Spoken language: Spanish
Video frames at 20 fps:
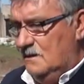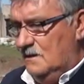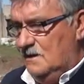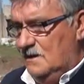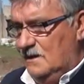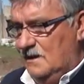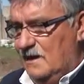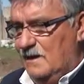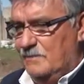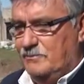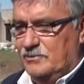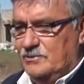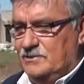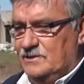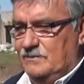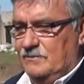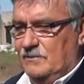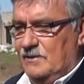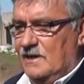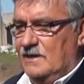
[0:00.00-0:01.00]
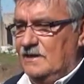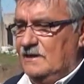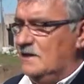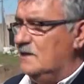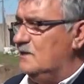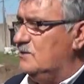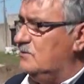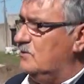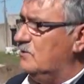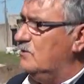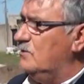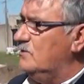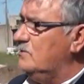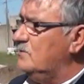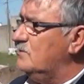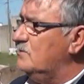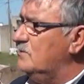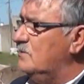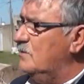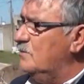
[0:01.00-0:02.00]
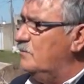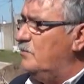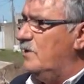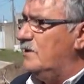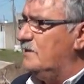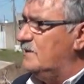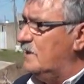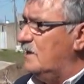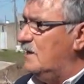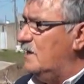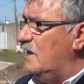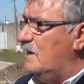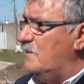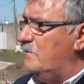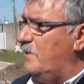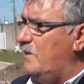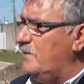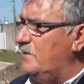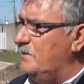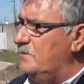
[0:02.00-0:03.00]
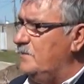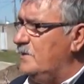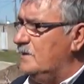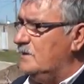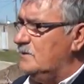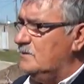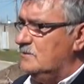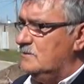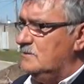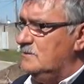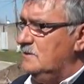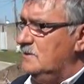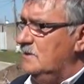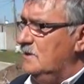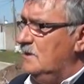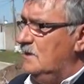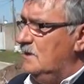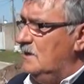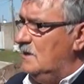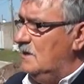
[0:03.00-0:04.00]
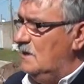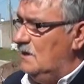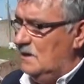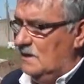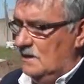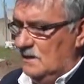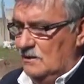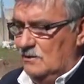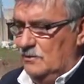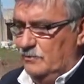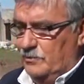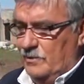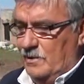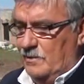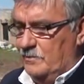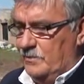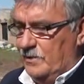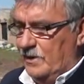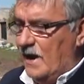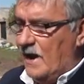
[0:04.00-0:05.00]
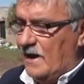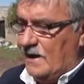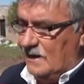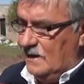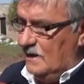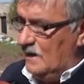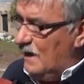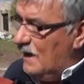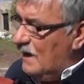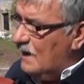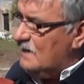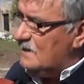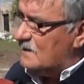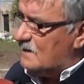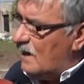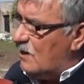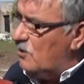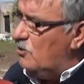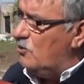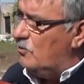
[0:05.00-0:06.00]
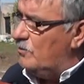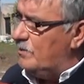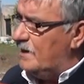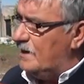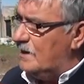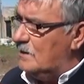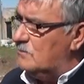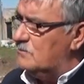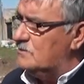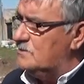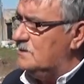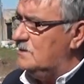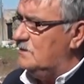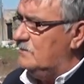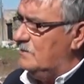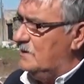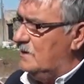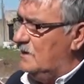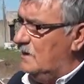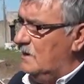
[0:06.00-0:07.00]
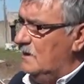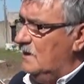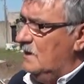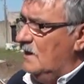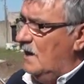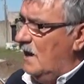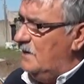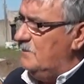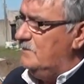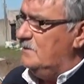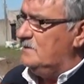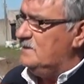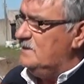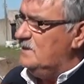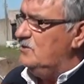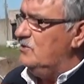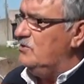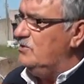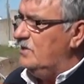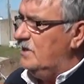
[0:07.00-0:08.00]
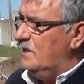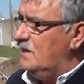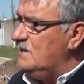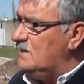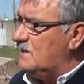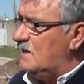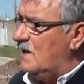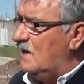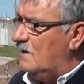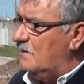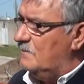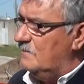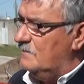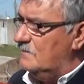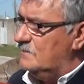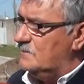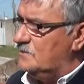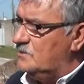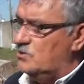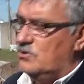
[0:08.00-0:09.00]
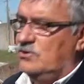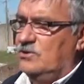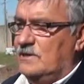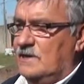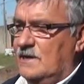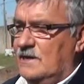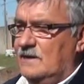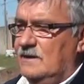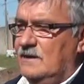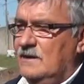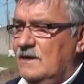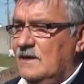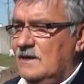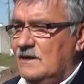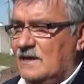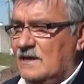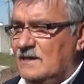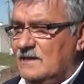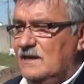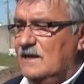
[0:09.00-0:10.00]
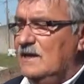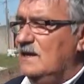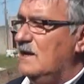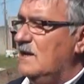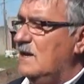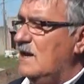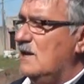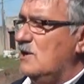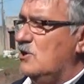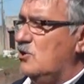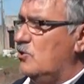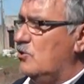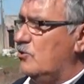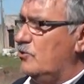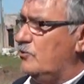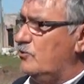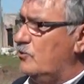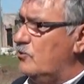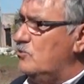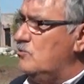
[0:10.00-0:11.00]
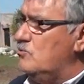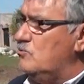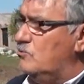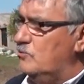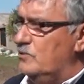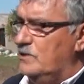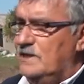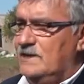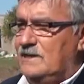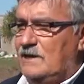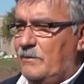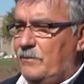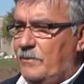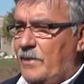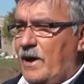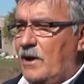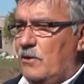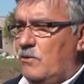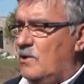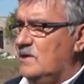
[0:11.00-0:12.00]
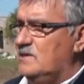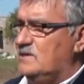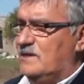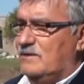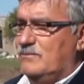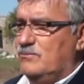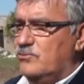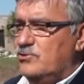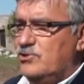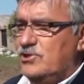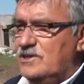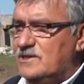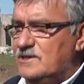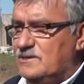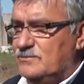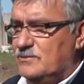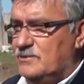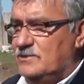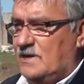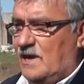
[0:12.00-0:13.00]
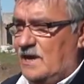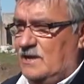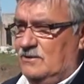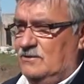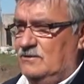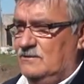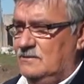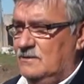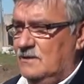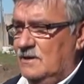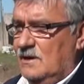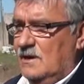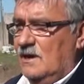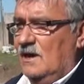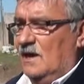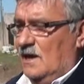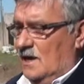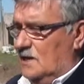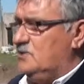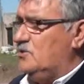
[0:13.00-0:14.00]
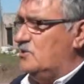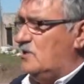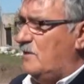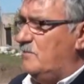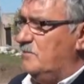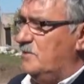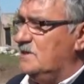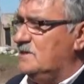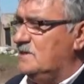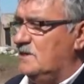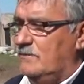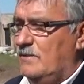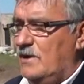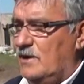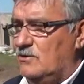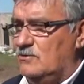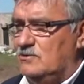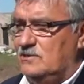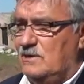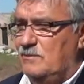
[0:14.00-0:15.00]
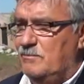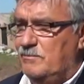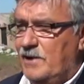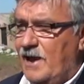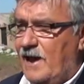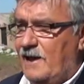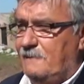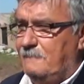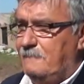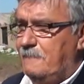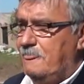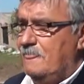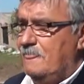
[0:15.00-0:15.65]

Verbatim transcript: les la posibilidad de que todos puedan tener el pavimento eh, y lo puedan pagar. Esta obra inclusive, hay vecinos de esta mm, zona que tienen el cordón cuneta pago hace muchísimos años. Eso también se va a contemplar,